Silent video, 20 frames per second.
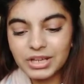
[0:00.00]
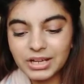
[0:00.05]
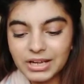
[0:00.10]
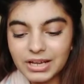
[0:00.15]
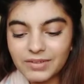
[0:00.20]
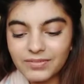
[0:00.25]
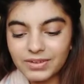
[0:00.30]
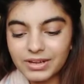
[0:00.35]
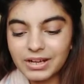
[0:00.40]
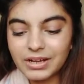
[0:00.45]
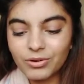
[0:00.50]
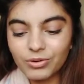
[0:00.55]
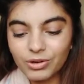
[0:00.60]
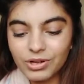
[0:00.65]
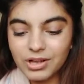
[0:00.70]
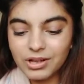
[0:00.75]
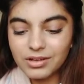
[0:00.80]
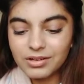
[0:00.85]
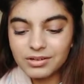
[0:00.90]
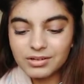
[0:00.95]
ठेला वेला
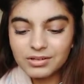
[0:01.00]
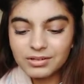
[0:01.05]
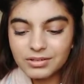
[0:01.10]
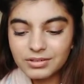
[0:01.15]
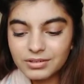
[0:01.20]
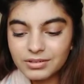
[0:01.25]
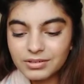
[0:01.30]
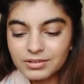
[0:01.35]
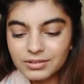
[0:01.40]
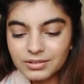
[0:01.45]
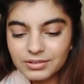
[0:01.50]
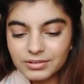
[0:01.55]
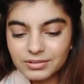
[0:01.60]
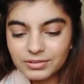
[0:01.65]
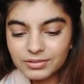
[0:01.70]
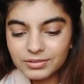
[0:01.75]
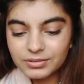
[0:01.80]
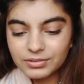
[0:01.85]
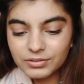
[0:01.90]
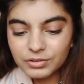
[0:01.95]
होगा
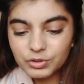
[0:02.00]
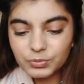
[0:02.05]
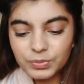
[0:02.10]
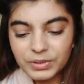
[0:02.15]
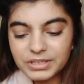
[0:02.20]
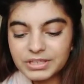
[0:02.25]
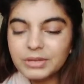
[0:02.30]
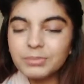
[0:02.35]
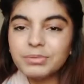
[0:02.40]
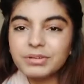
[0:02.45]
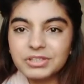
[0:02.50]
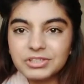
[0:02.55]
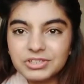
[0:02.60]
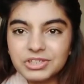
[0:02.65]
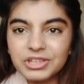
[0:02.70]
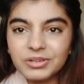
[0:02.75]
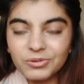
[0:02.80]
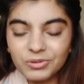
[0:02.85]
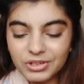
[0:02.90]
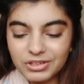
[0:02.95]
उस पर ये
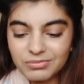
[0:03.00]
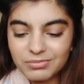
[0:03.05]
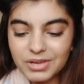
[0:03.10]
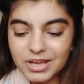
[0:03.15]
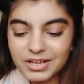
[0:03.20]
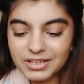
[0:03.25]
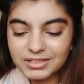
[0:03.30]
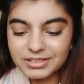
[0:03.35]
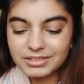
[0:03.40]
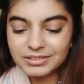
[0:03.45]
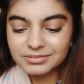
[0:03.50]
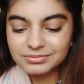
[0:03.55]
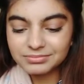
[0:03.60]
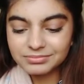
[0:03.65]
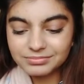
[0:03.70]
बेचते होंगे मैगी